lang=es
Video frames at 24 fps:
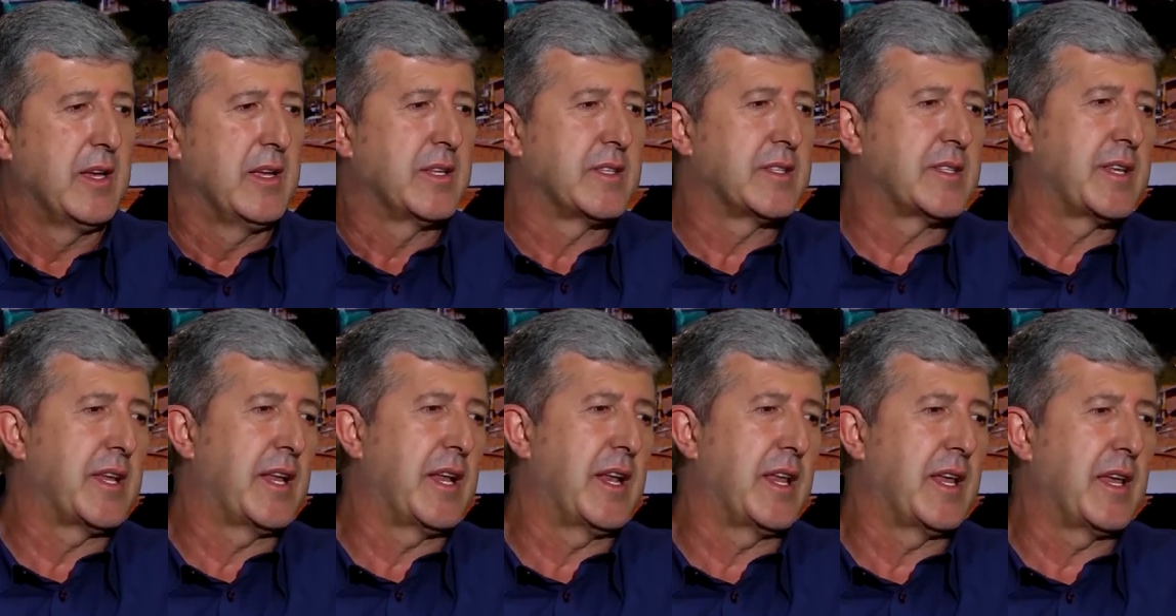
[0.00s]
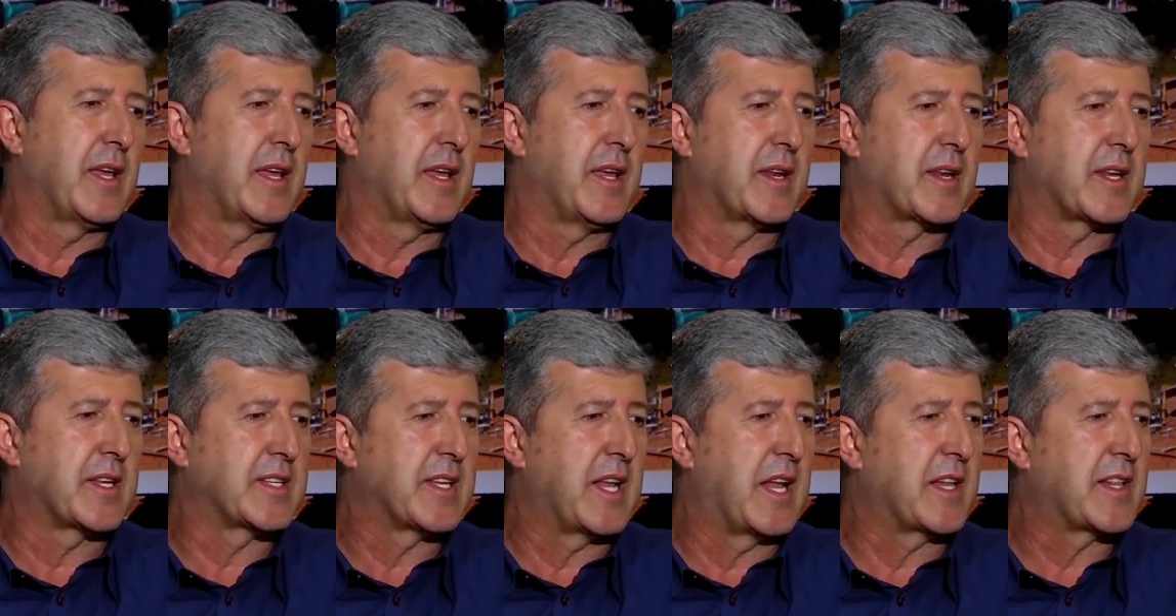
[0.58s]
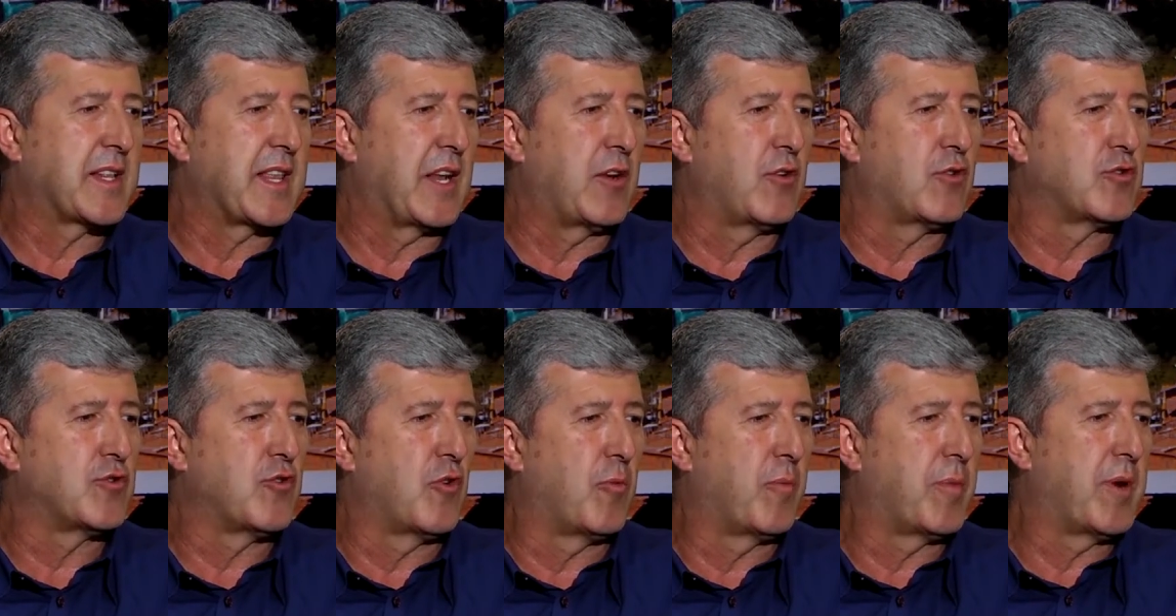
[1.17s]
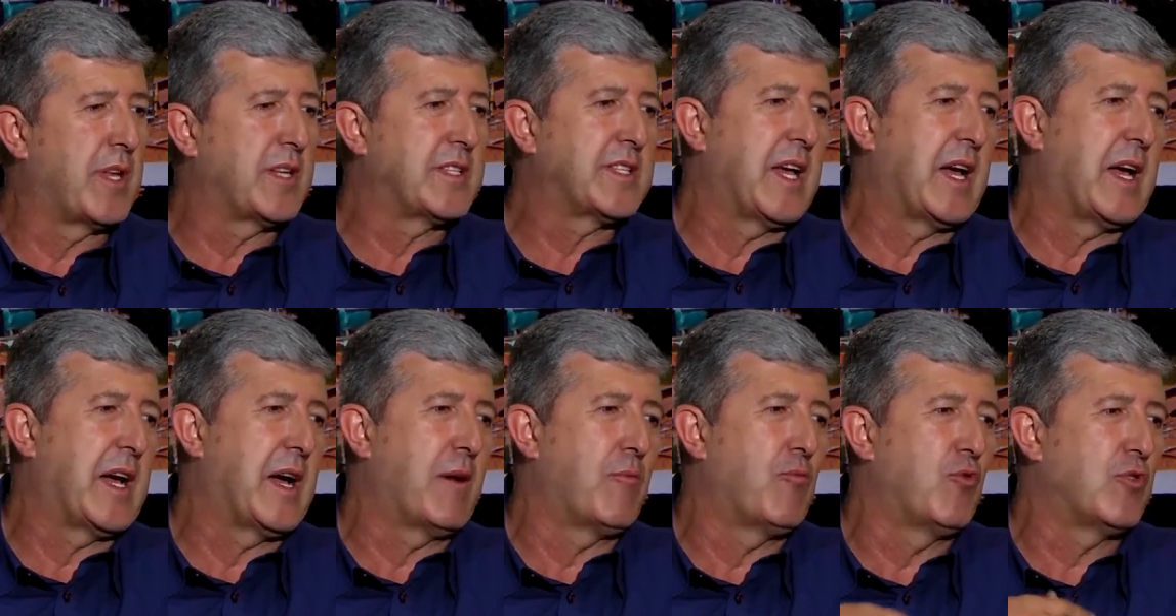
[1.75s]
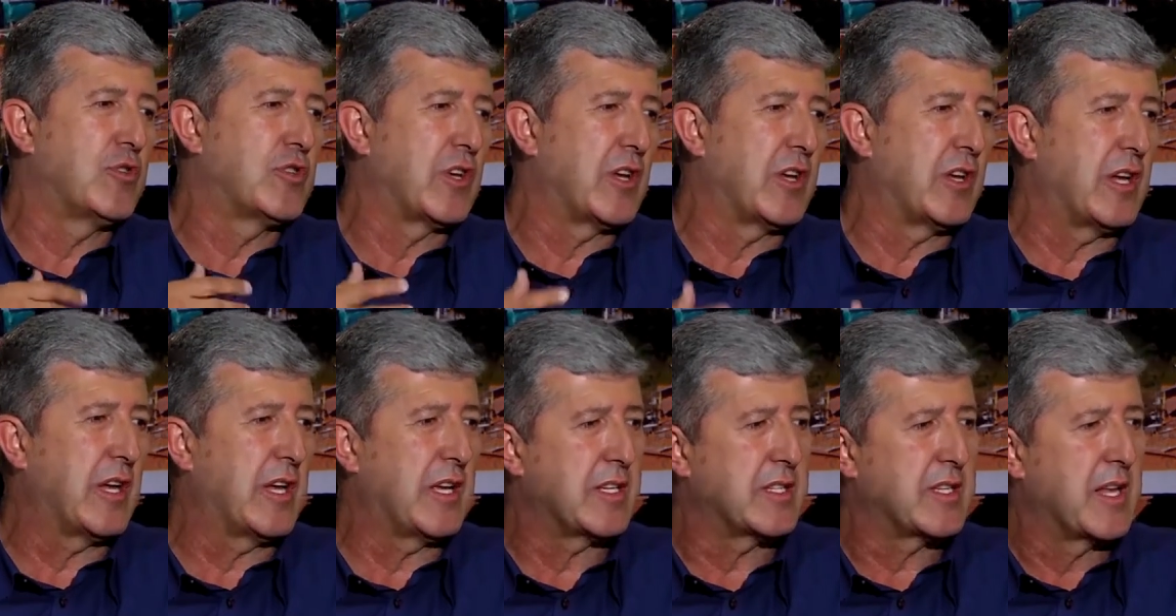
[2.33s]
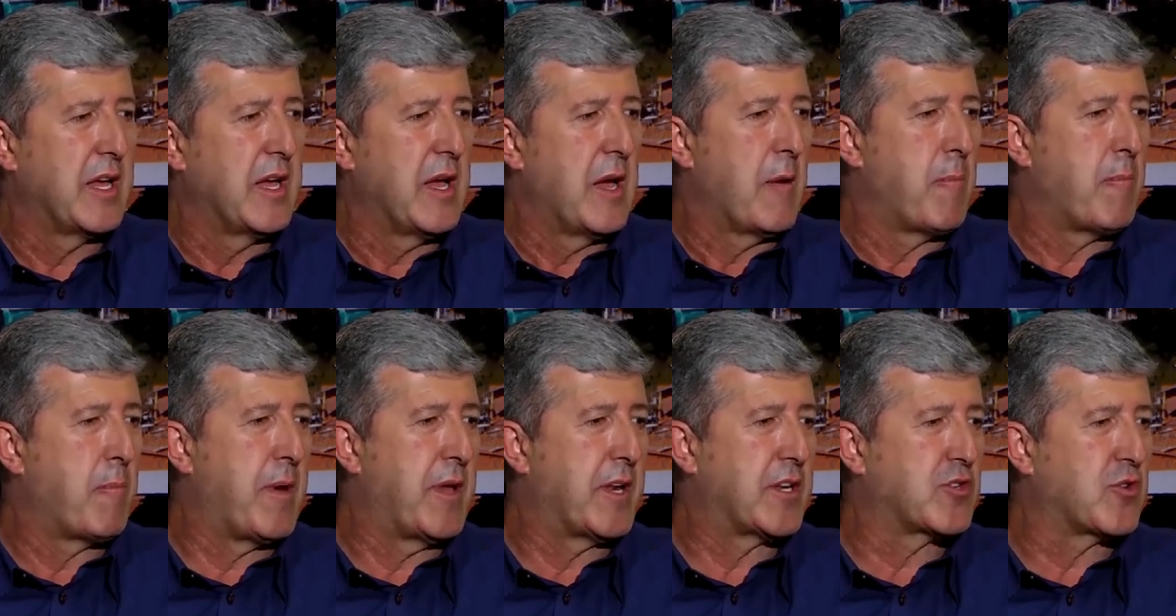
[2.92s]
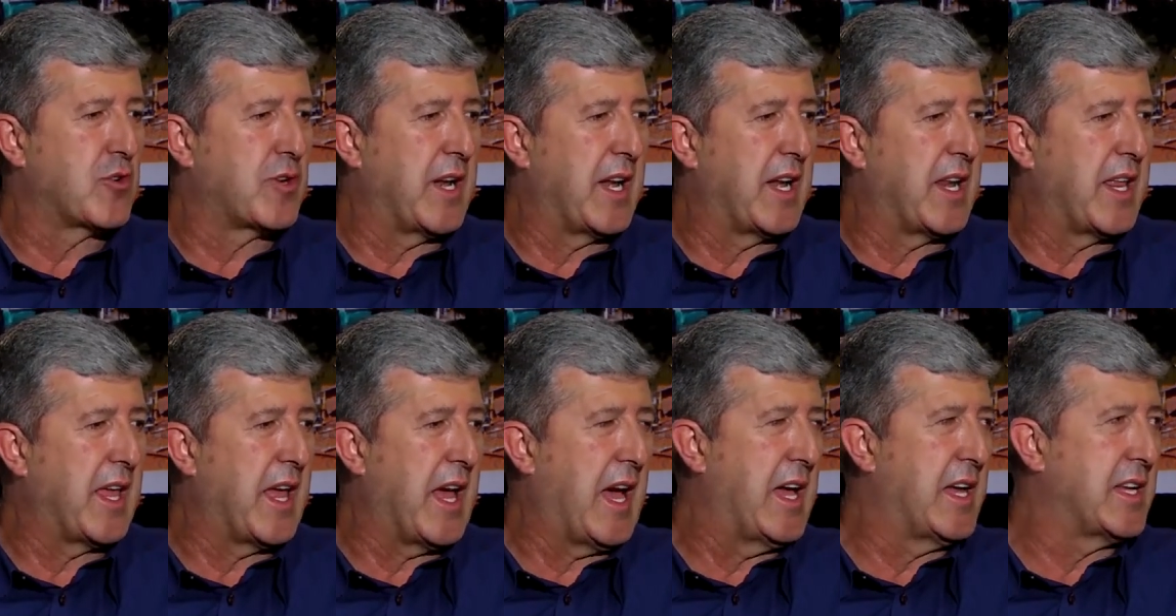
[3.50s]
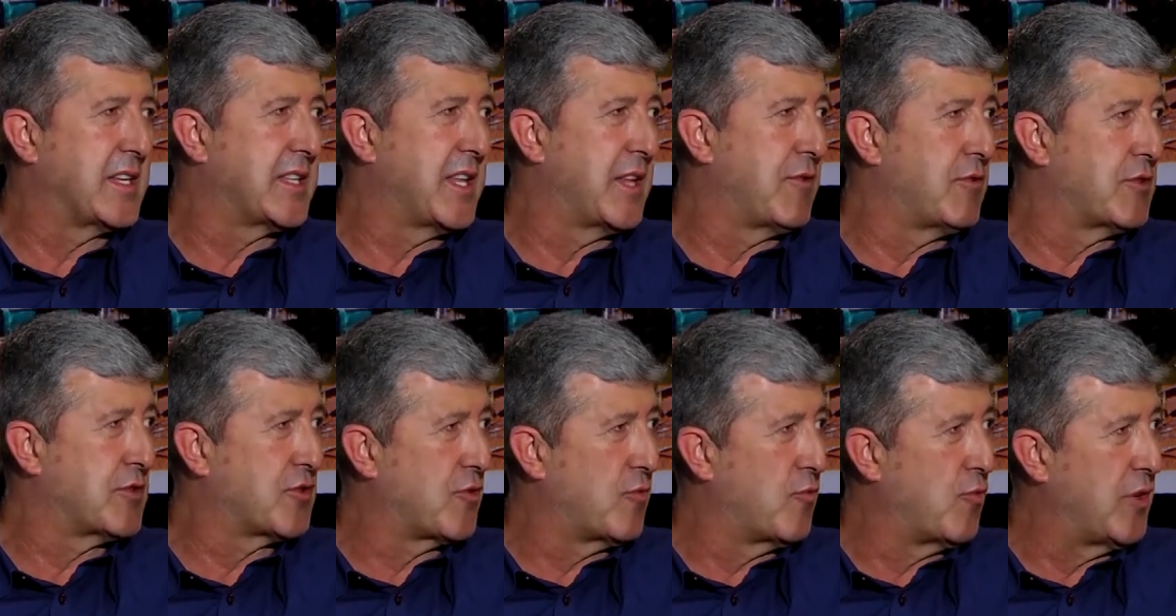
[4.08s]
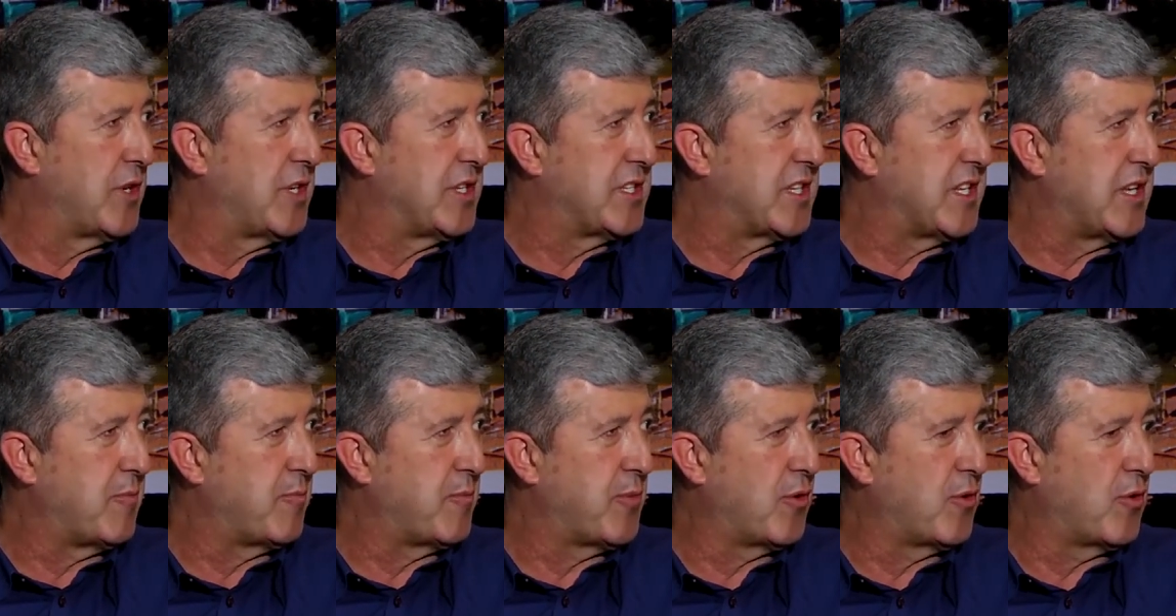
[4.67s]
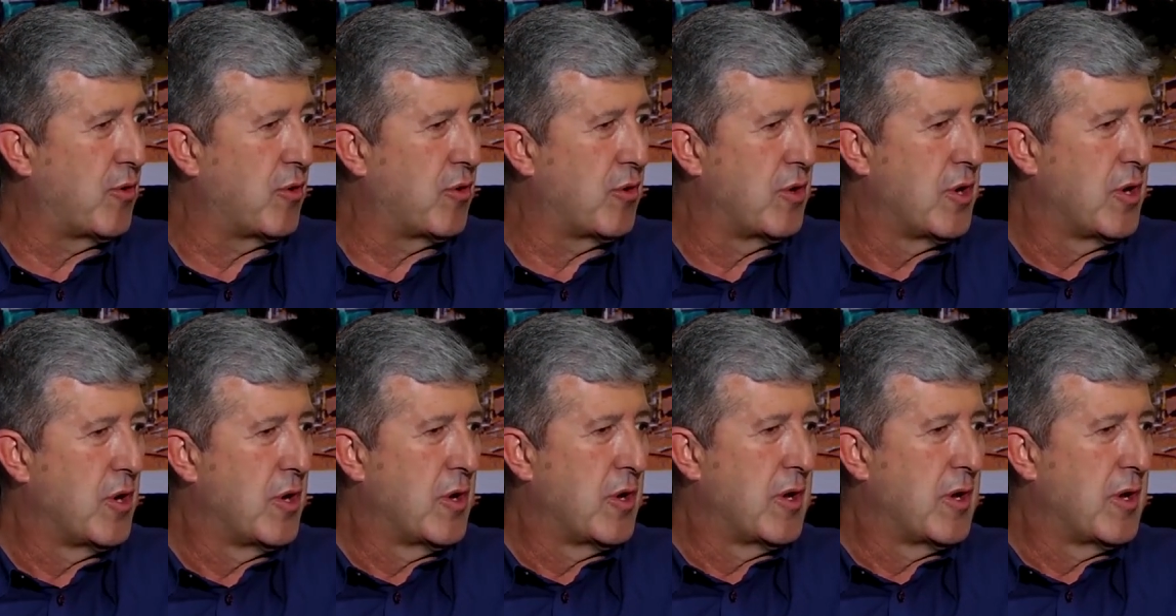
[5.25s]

se le resaltan los nombres a muchas personalidades de nuestro municipio,